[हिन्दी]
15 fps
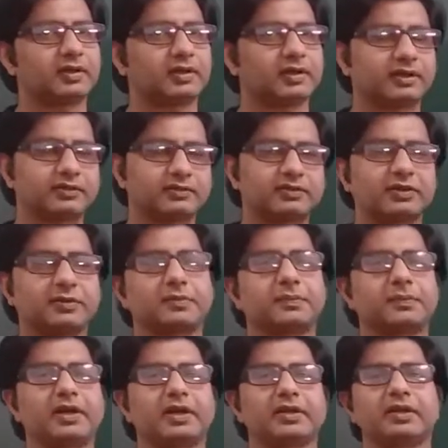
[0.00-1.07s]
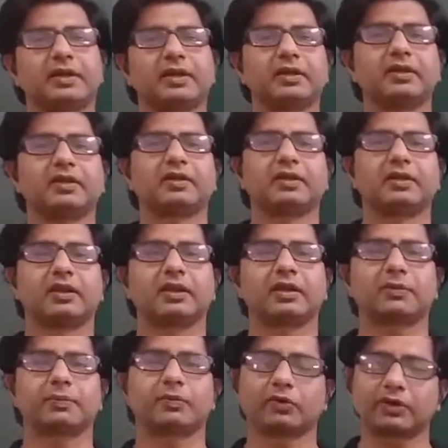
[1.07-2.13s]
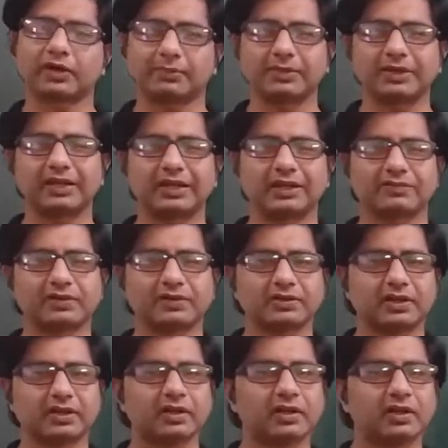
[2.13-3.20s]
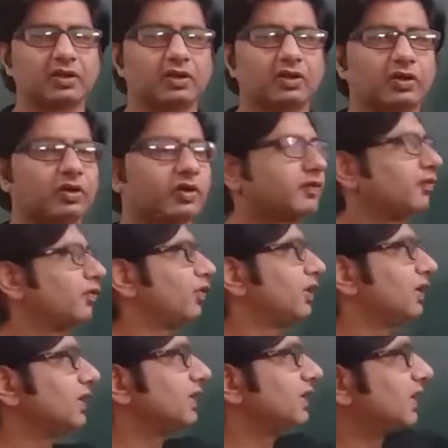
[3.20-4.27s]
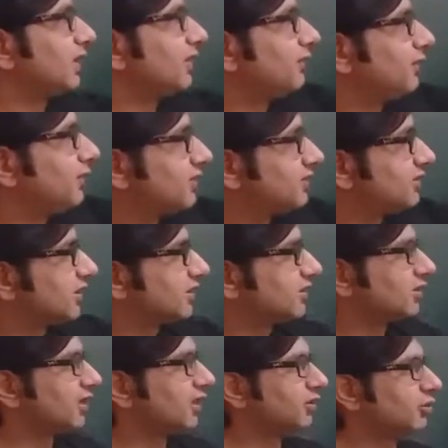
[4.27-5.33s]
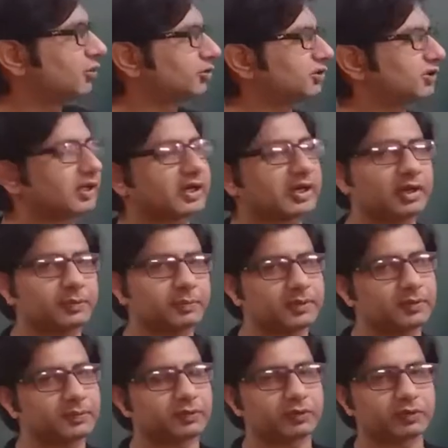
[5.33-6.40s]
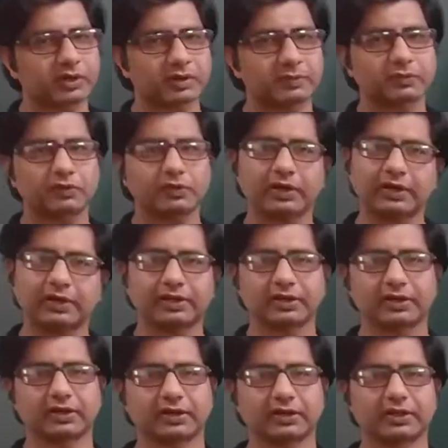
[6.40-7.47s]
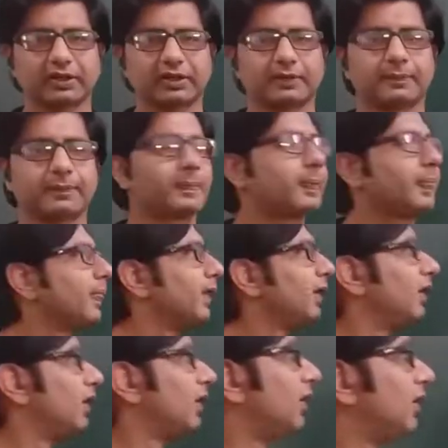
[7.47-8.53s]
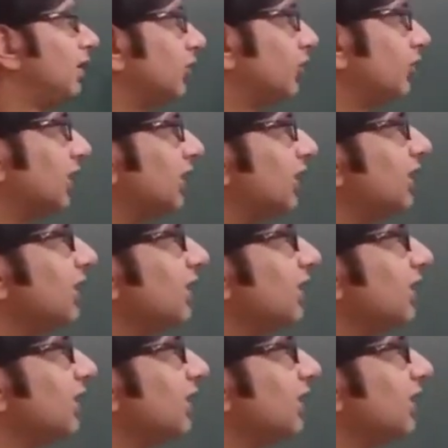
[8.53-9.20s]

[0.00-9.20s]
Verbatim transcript: कंसेप्ट पे आधारित एक प्रोग्रामिंग लैंग्वेज है और वो इनके फीचर्स का यूज़ करके अपने प्रोग्राम को हैंडल करता है तो देखते